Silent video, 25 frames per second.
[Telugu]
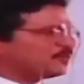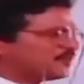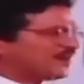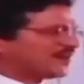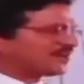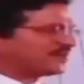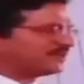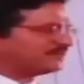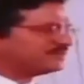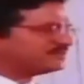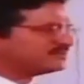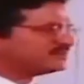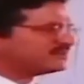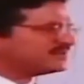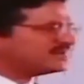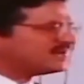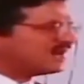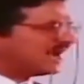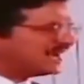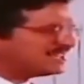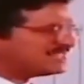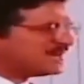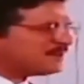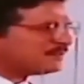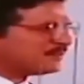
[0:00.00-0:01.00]
సౌభాగ్యం
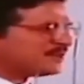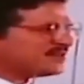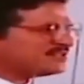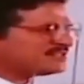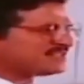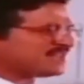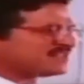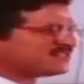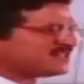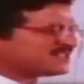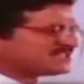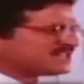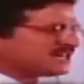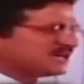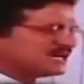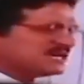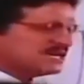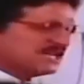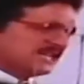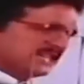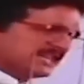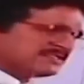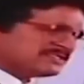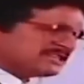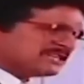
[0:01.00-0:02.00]
అదే పోయిన తర్వాత
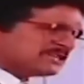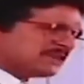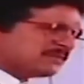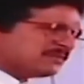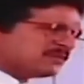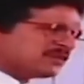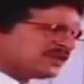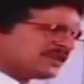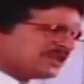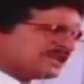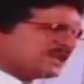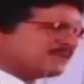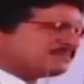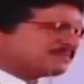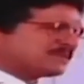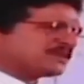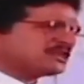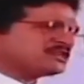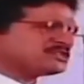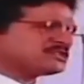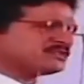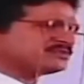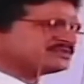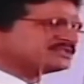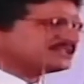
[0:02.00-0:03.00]
ఎంత డబ్బున్నా ఏం
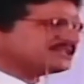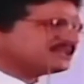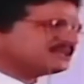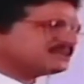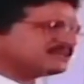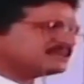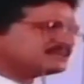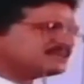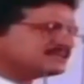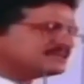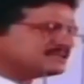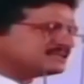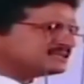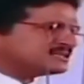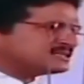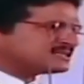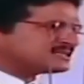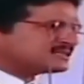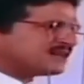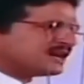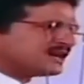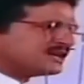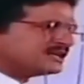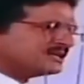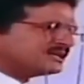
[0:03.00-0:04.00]
ప్రయోజనం ఉంది
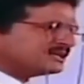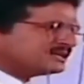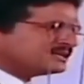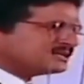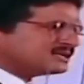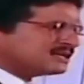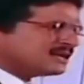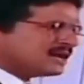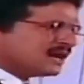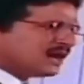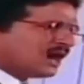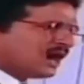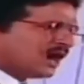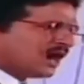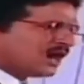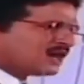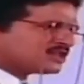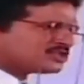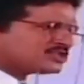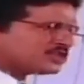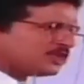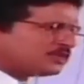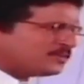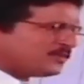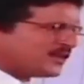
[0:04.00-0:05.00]
కానీ ఆ
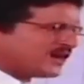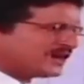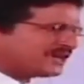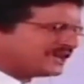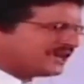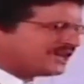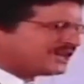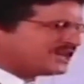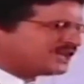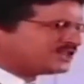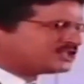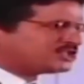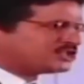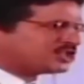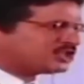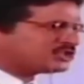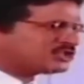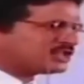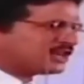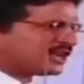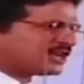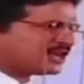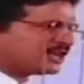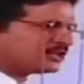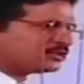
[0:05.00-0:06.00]
సౌభాగ్యాన్ని
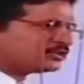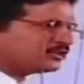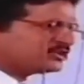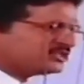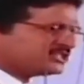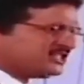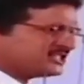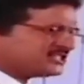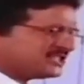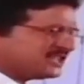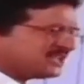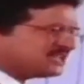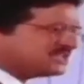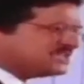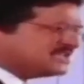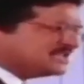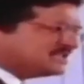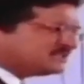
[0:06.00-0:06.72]
చేతులారాతుడు చేసిన